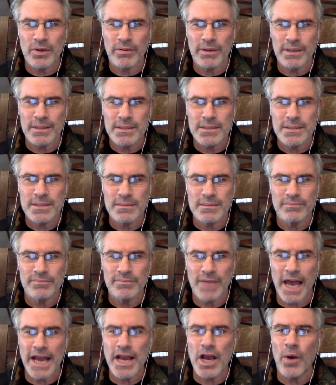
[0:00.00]
Эбби
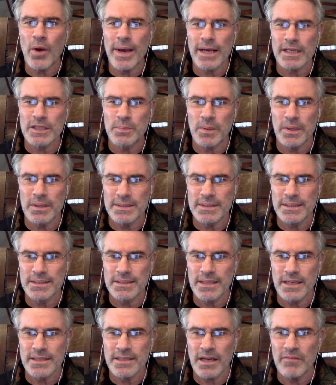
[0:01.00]
Крис.
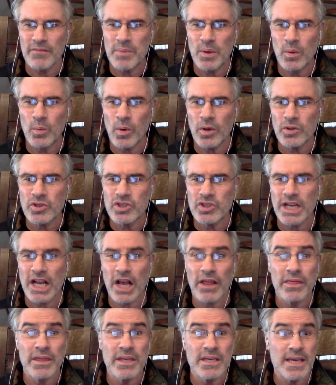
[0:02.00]
Здравствуйте,
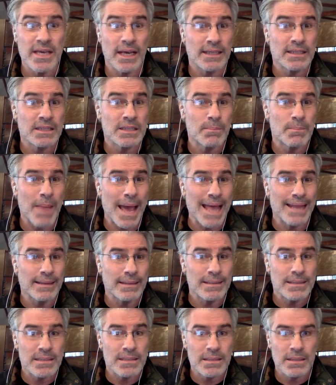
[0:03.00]
эксперты. Я смотрел
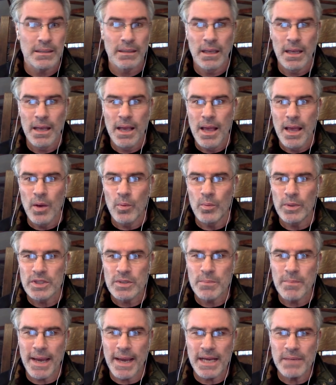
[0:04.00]
сериал
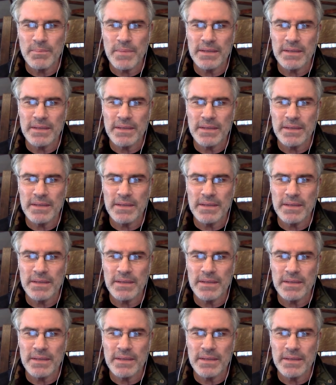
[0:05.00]
«Пространство»